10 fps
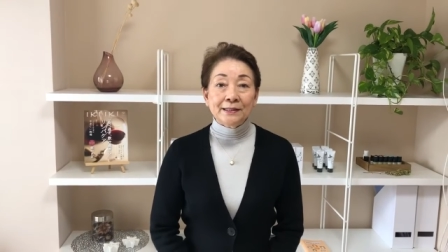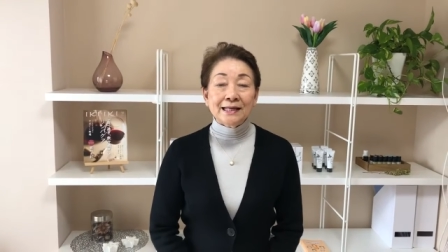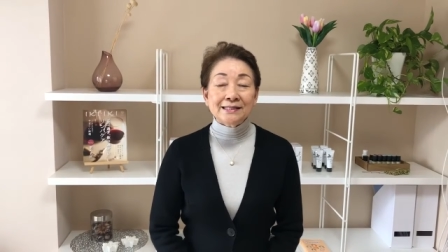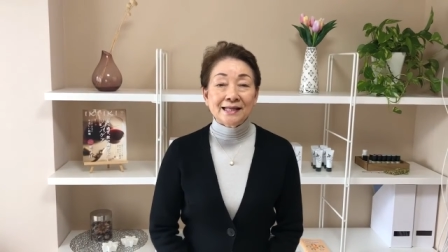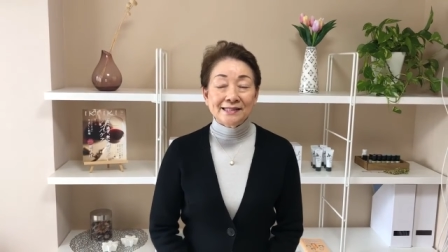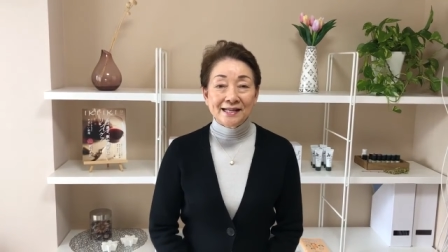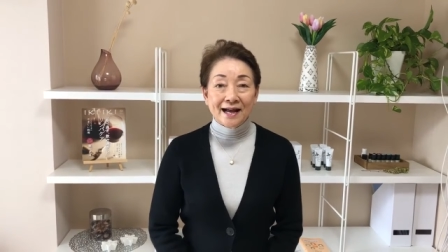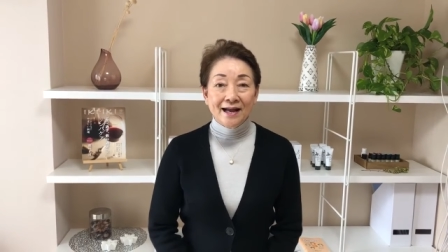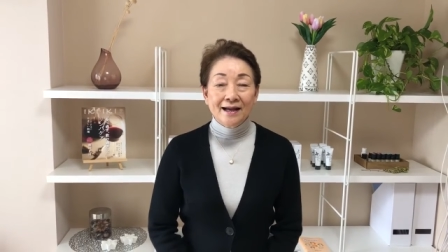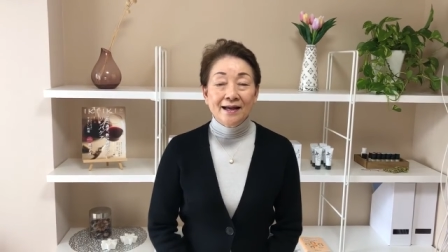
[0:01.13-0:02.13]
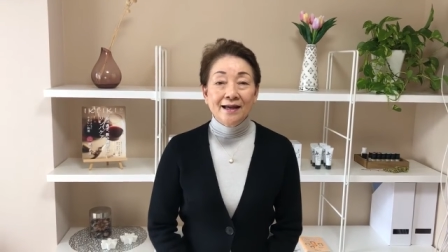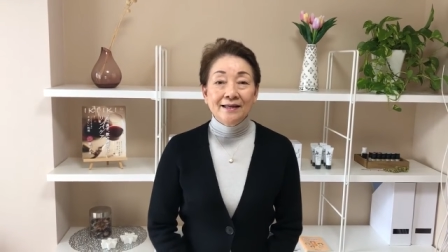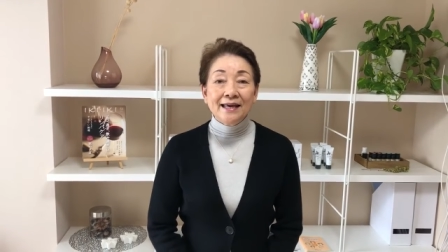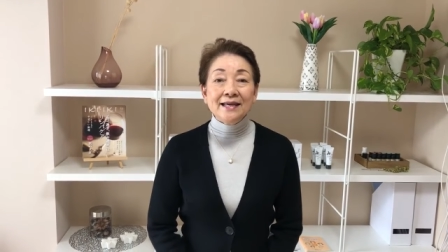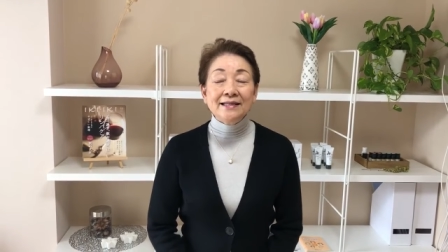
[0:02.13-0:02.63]
私たちが
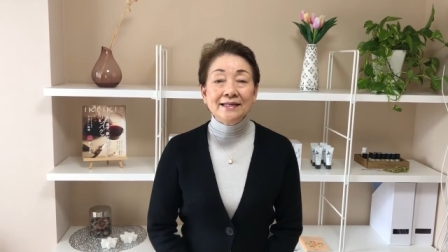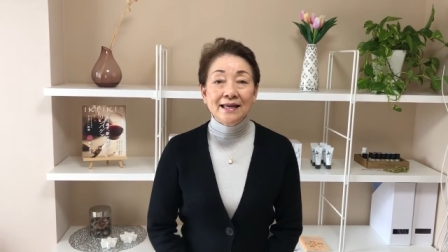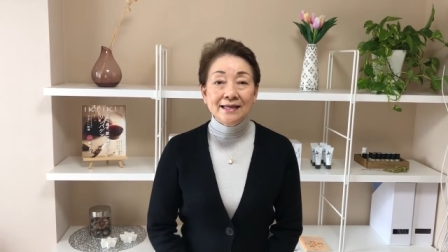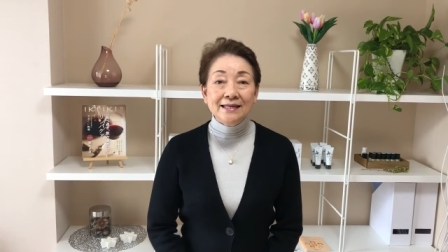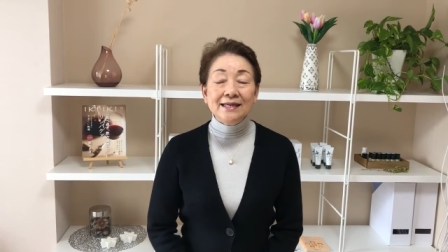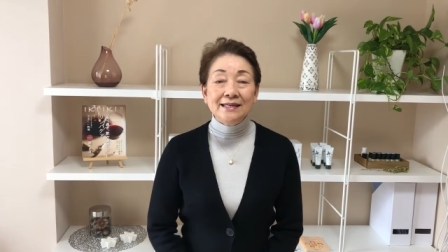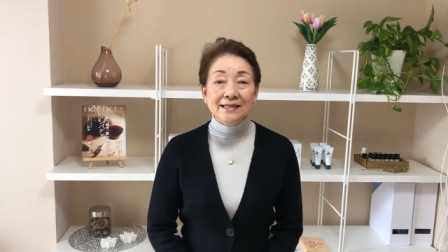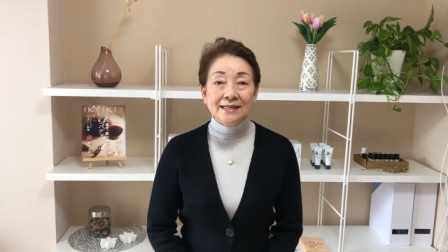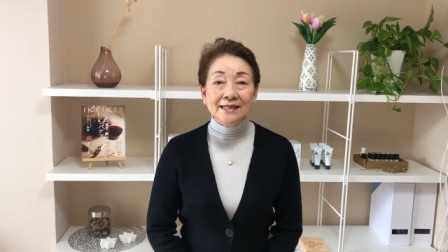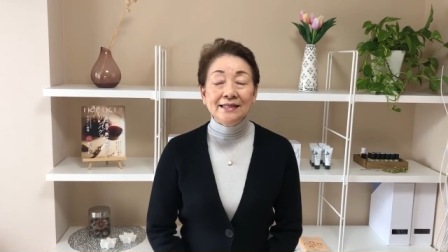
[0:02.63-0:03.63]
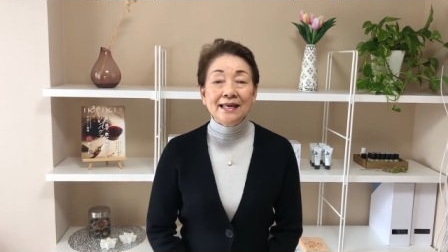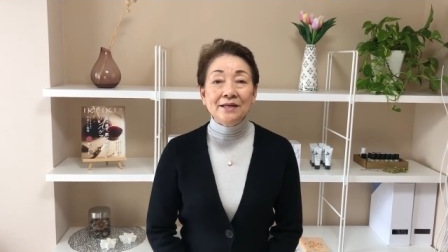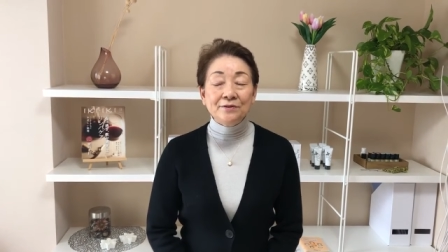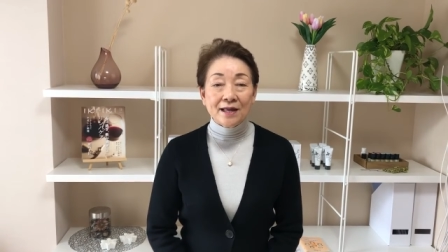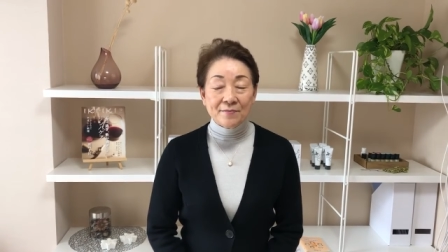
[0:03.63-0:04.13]
元気で生き生き生きて
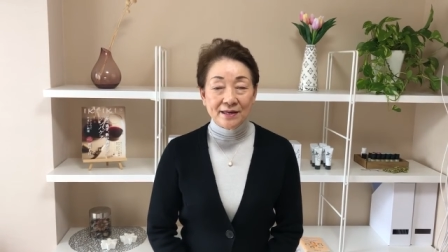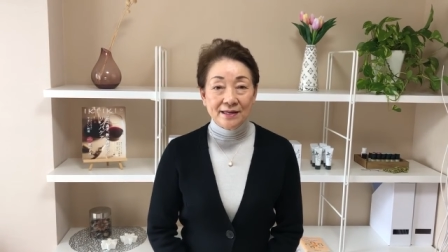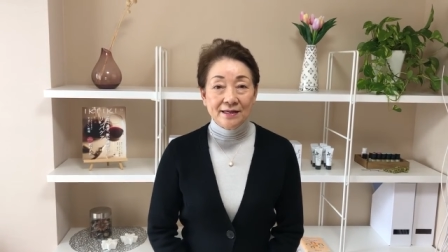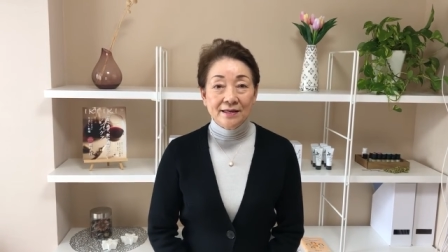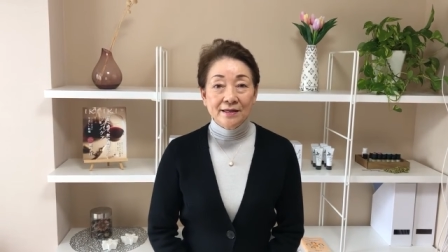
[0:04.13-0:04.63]
いくために